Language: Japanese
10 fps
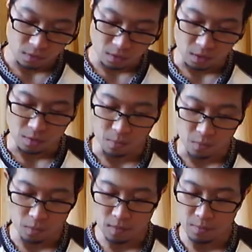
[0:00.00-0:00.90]
えもう
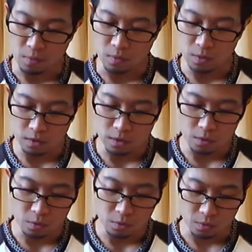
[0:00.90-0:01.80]
これはもうこれ専
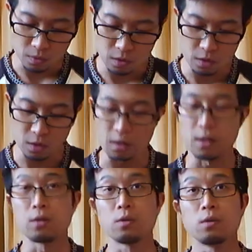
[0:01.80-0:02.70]
用の芯でな
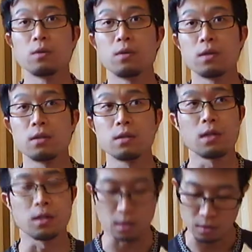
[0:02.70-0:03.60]
いと、えー、使
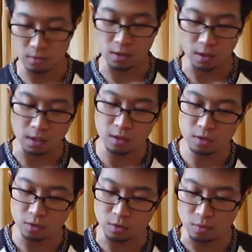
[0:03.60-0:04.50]
えないので会
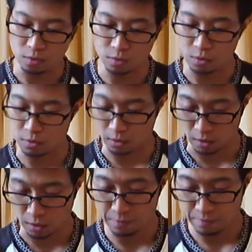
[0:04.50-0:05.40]
心を1つだ
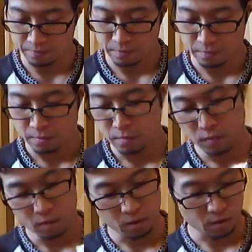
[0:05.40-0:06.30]
け、
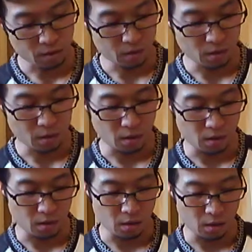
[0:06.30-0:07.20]

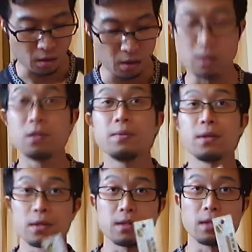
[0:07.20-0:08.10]
えー、2B
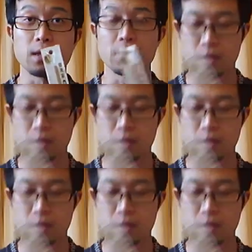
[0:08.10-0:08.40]
ですね